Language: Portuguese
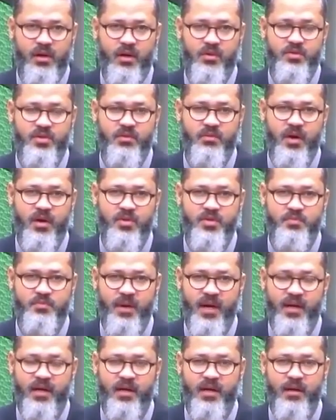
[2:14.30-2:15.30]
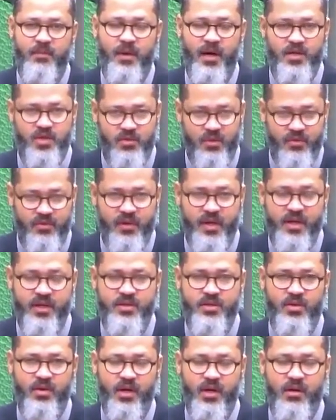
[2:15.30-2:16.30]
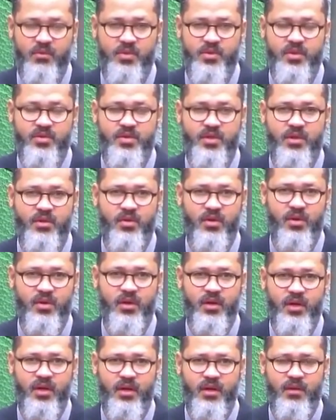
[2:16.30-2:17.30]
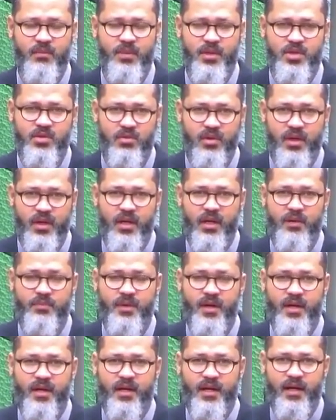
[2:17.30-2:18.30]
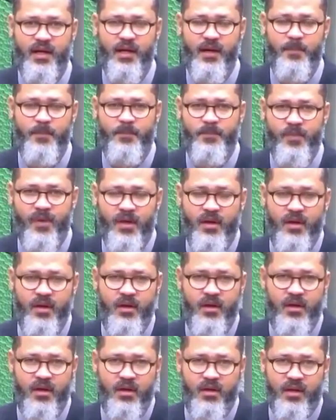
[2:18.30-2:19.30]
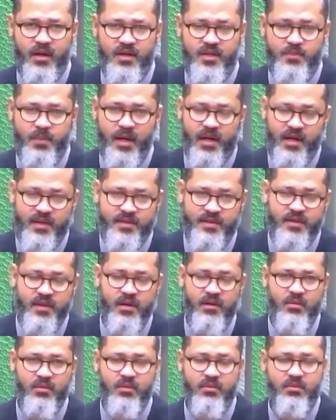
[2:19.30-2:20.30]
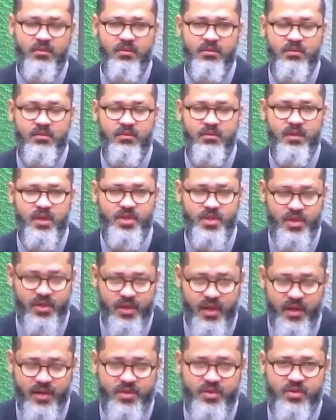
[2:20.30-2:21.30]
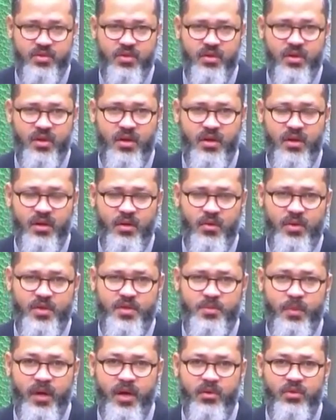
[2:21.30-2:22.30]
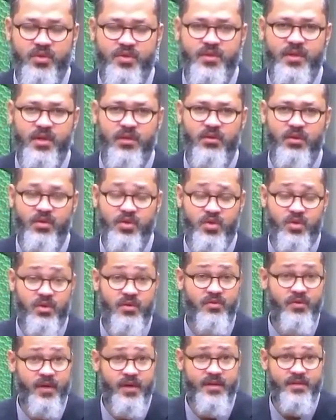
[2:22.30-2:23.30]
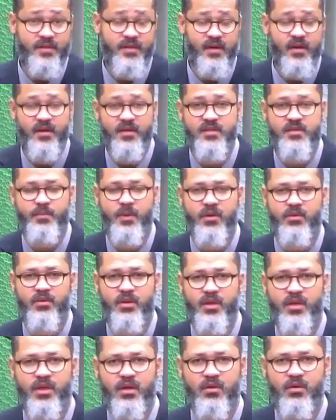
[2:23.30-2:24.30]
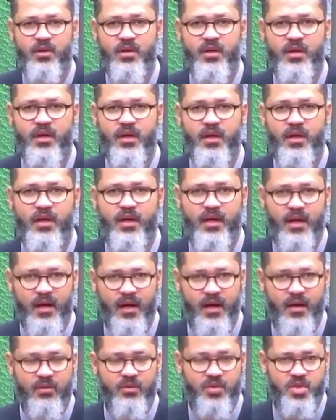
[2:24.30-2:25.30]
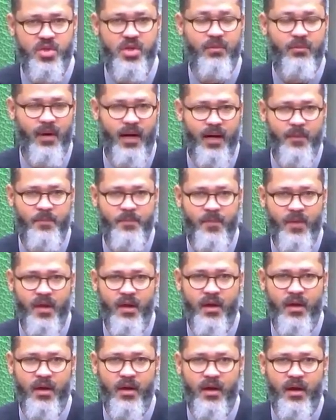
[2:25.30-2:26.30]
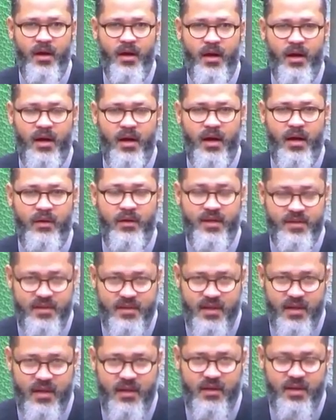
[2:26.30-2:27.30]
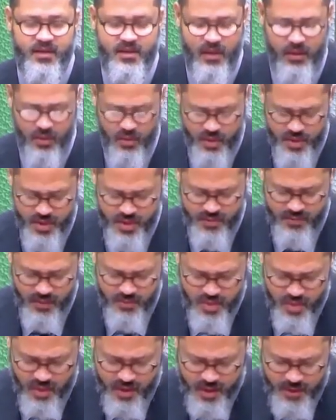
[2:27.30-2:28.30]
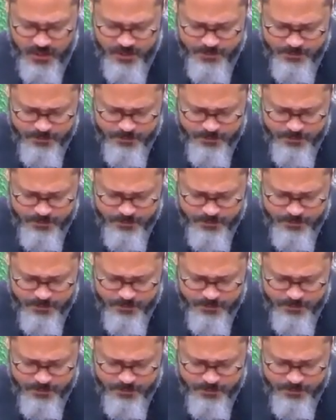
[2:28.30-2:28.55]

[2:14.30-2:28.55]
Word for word: aos irmãos para que mais uma vez oremos ao Senhor, pedindo a ele para que na explicação deste texto o Espírito Santo nos convença a respeito daquilo que ele quer nos chamar a, nesta, nesta noite. Vamos orar.